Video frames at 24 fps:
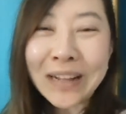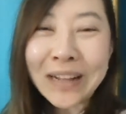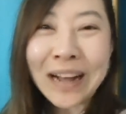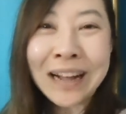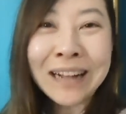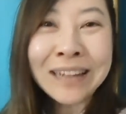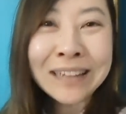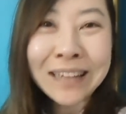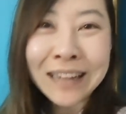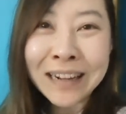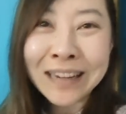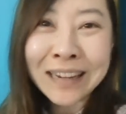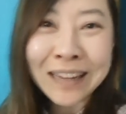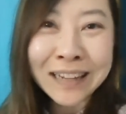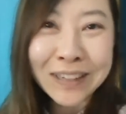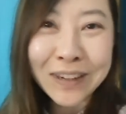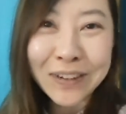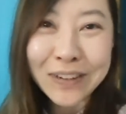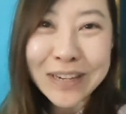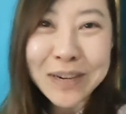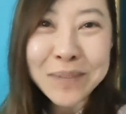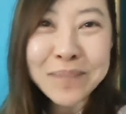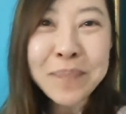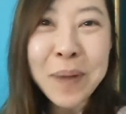刚刚看到
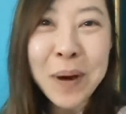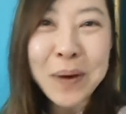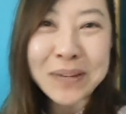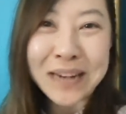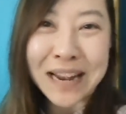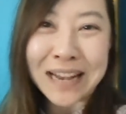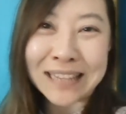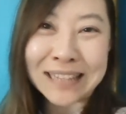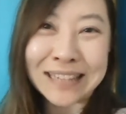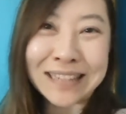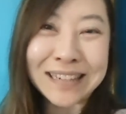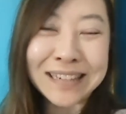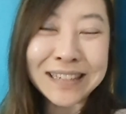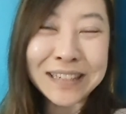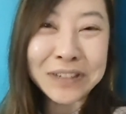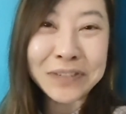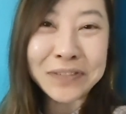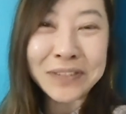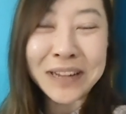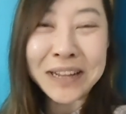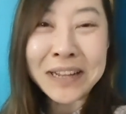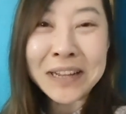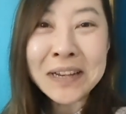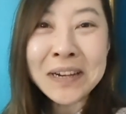一个爆炸性的新
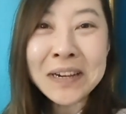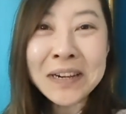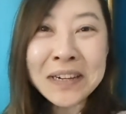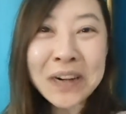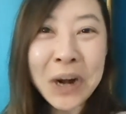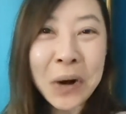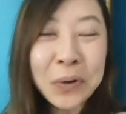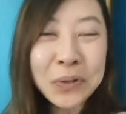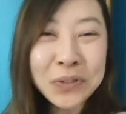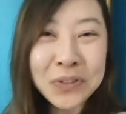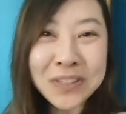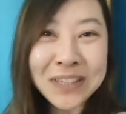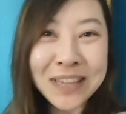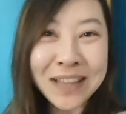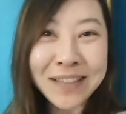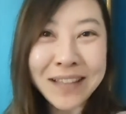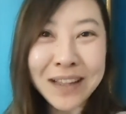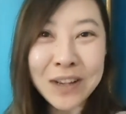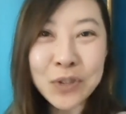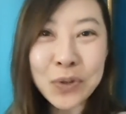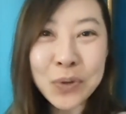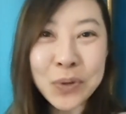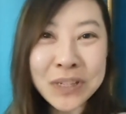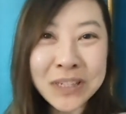闻，然后我就简
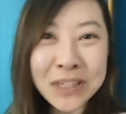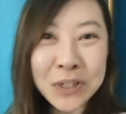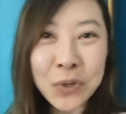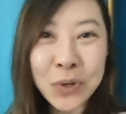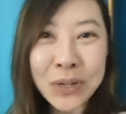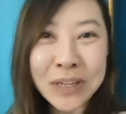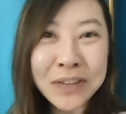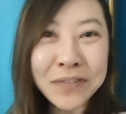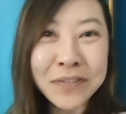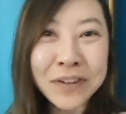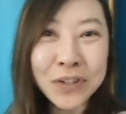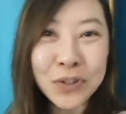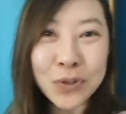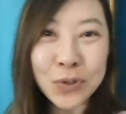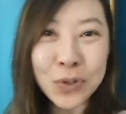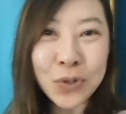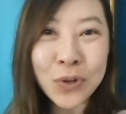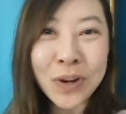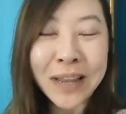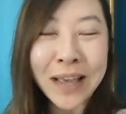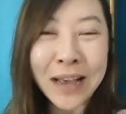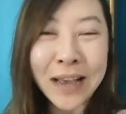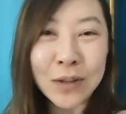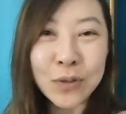单说说一分钟，
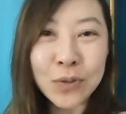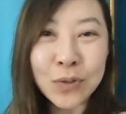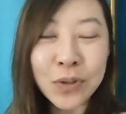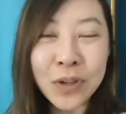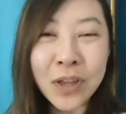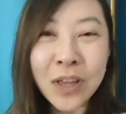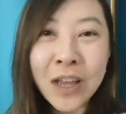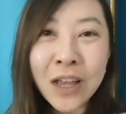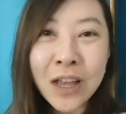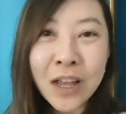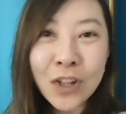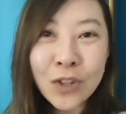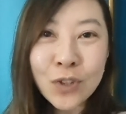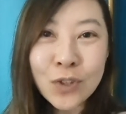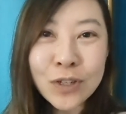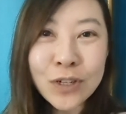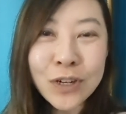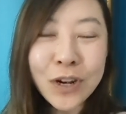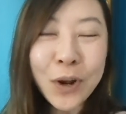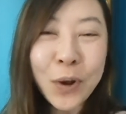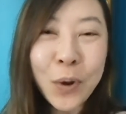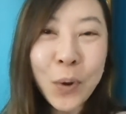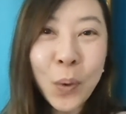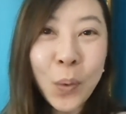说两句。就
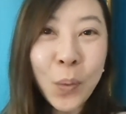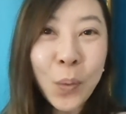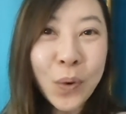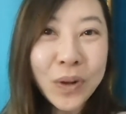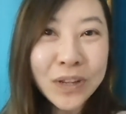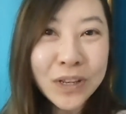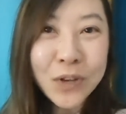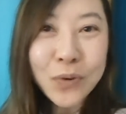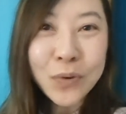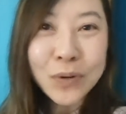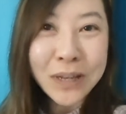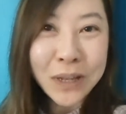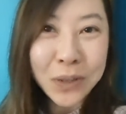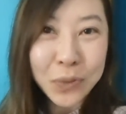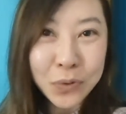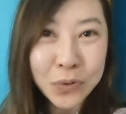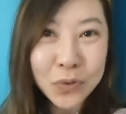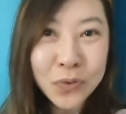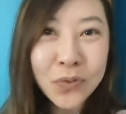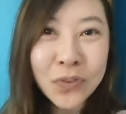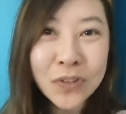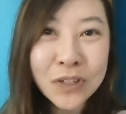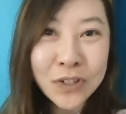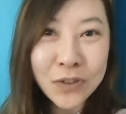是我六点多
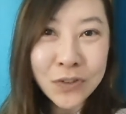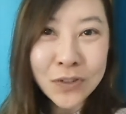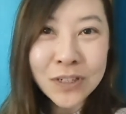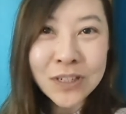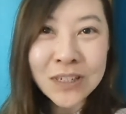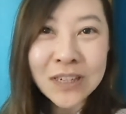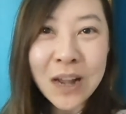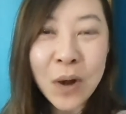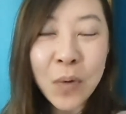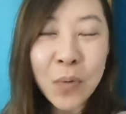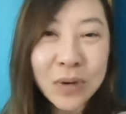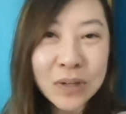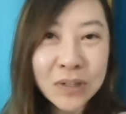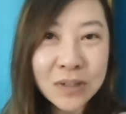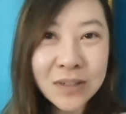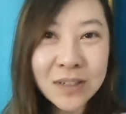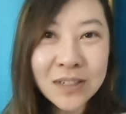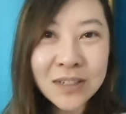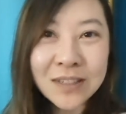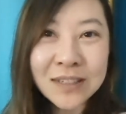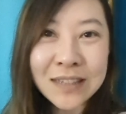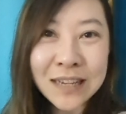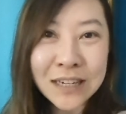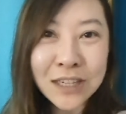钟的时候，实际上我是
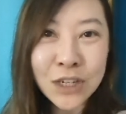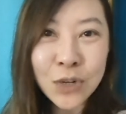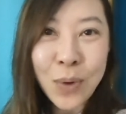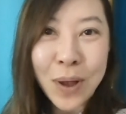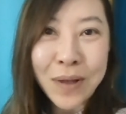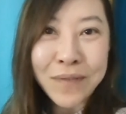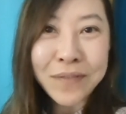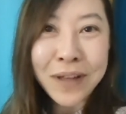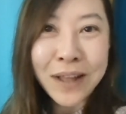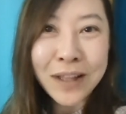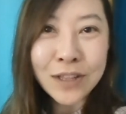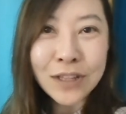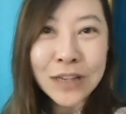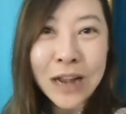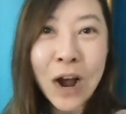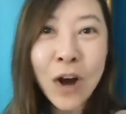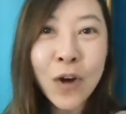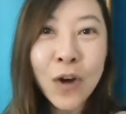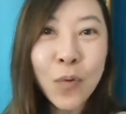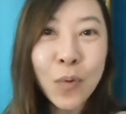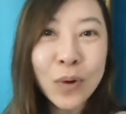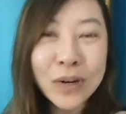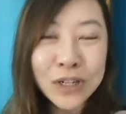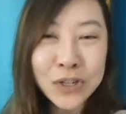正在吃晚饭。然
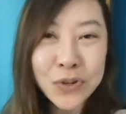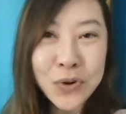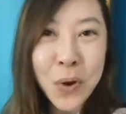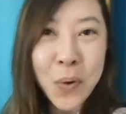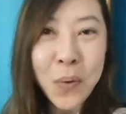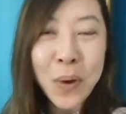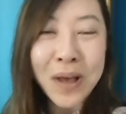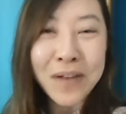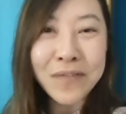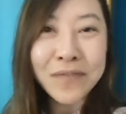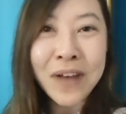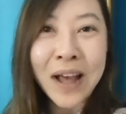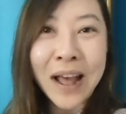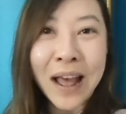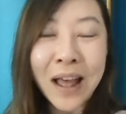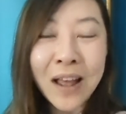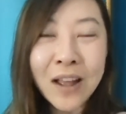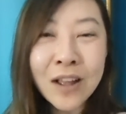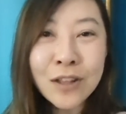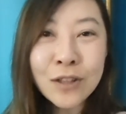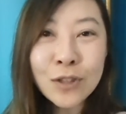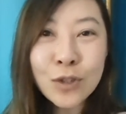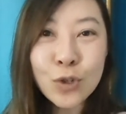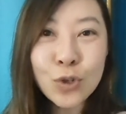后我吃完晚饭
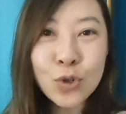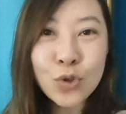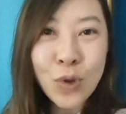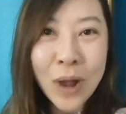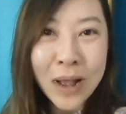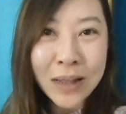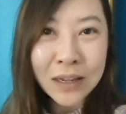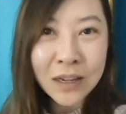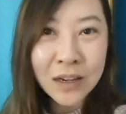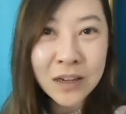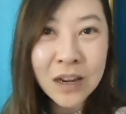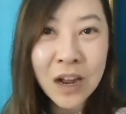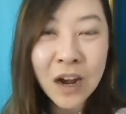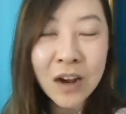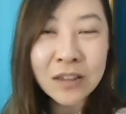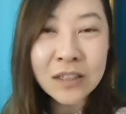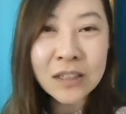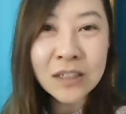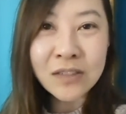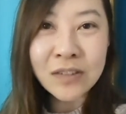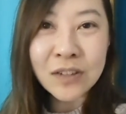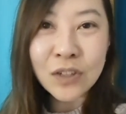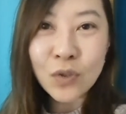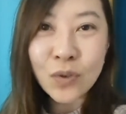就刷到一条
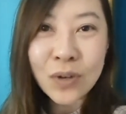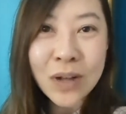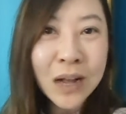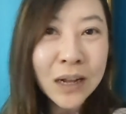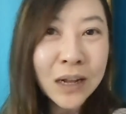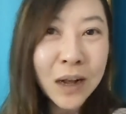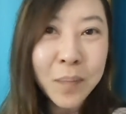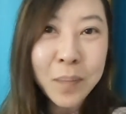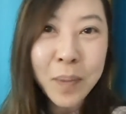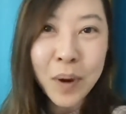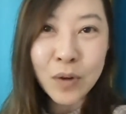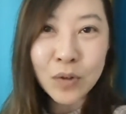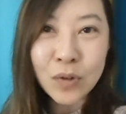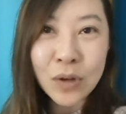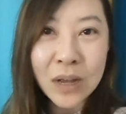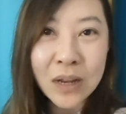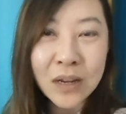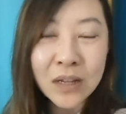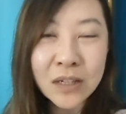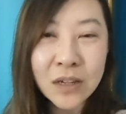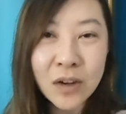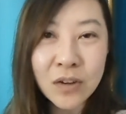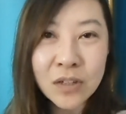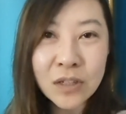新闻，就刚刚爆出来
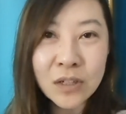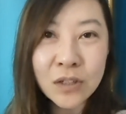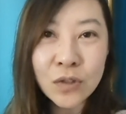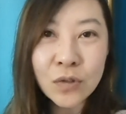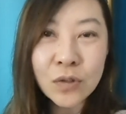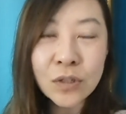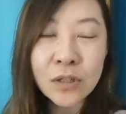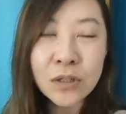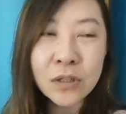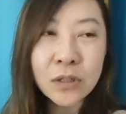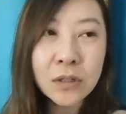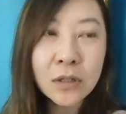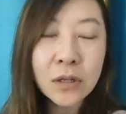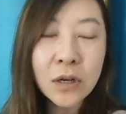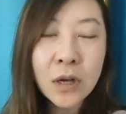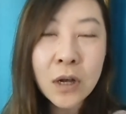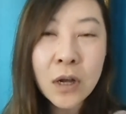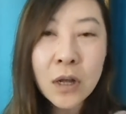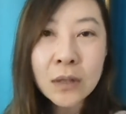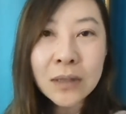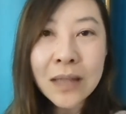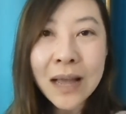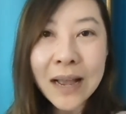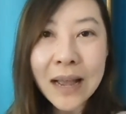的消息，就是
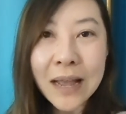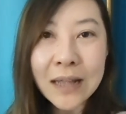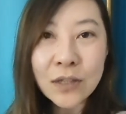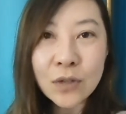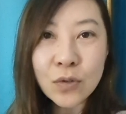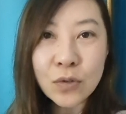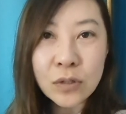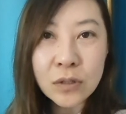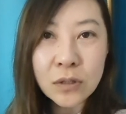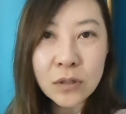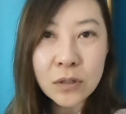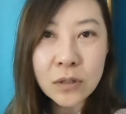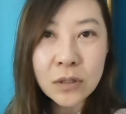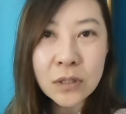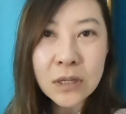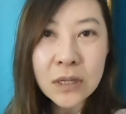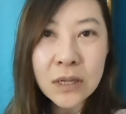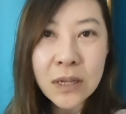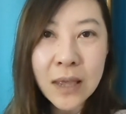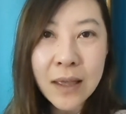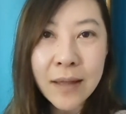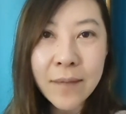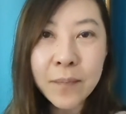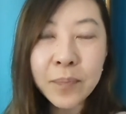大概就是今
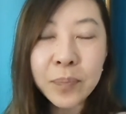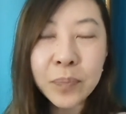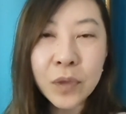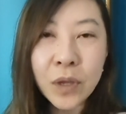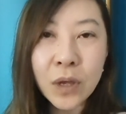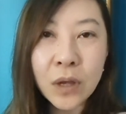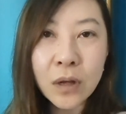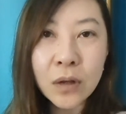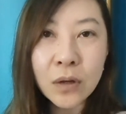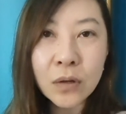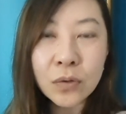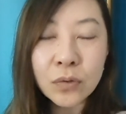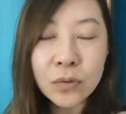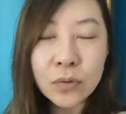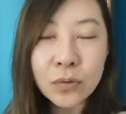天，呃，